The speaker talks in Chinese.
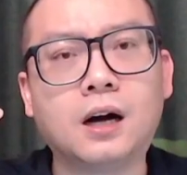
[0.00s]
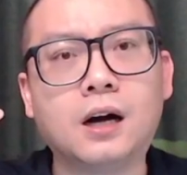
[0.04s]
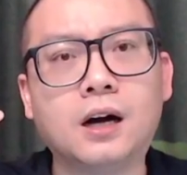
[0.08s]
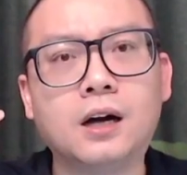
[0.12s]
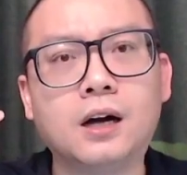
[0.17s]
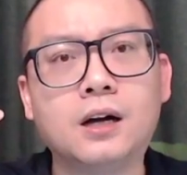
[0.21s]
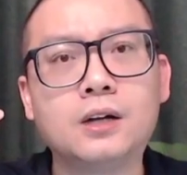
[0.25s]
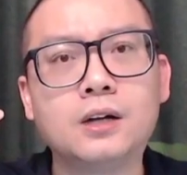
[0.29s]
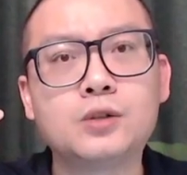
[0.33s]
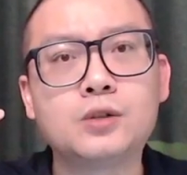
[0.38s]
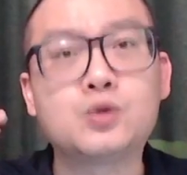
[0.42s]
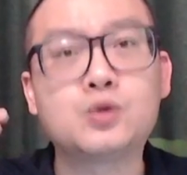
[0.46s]

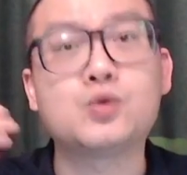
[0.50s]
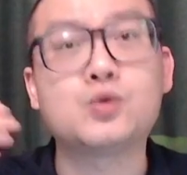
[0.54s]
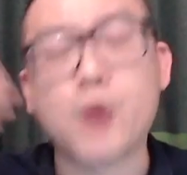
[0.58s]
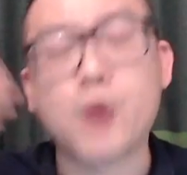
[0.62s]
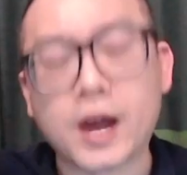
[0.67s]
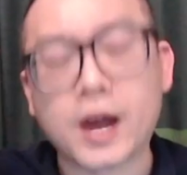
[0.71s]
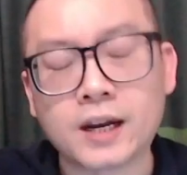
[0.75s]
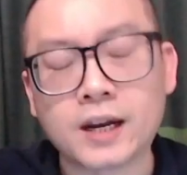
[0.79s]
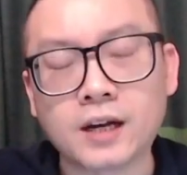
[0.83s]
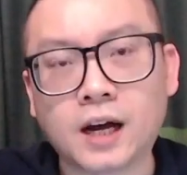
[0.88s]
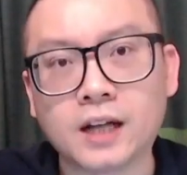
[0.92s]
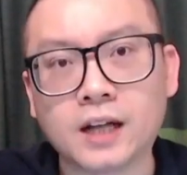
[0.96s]

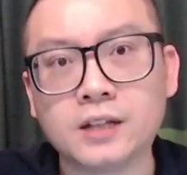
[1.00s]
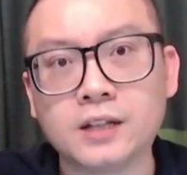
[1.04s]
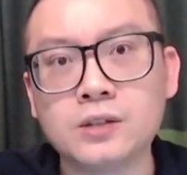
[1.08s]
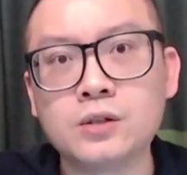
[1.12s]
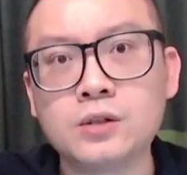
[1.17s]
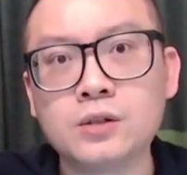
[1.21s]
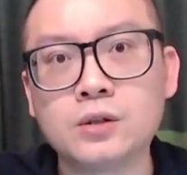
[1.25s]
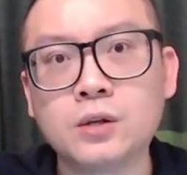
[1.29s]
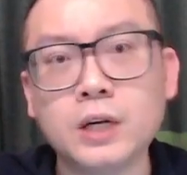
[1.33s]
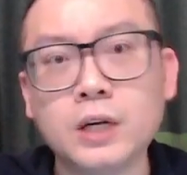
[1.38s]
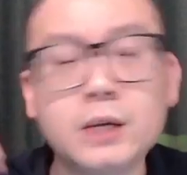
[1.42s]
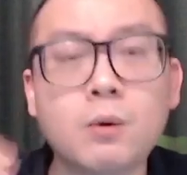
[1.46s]
悬，
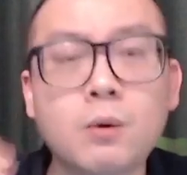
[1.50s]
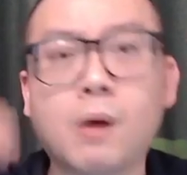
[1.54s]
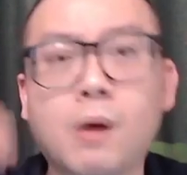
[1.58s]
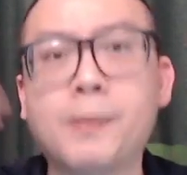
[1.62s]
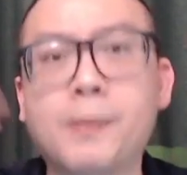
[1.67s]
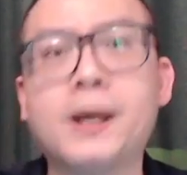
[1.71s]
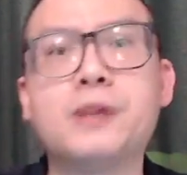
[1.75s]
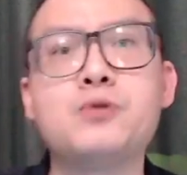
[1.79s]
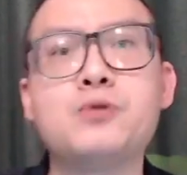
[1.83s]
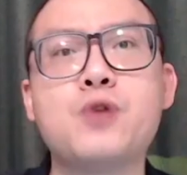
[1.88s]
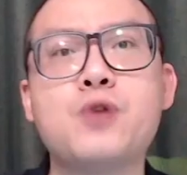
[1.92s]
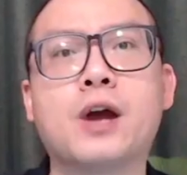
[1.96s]
离我们
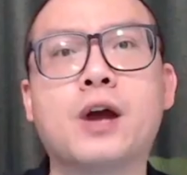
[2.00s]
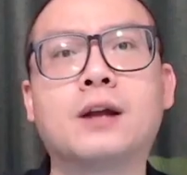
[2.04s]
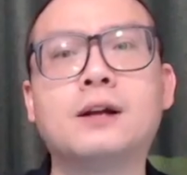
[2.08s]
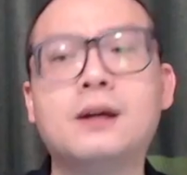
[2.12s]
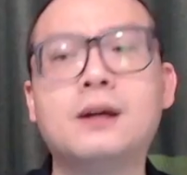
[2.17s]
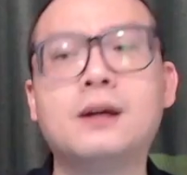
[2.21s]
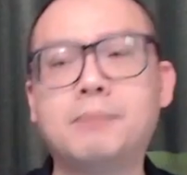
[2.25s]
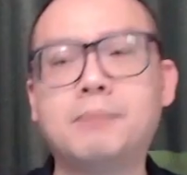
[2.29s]
很远。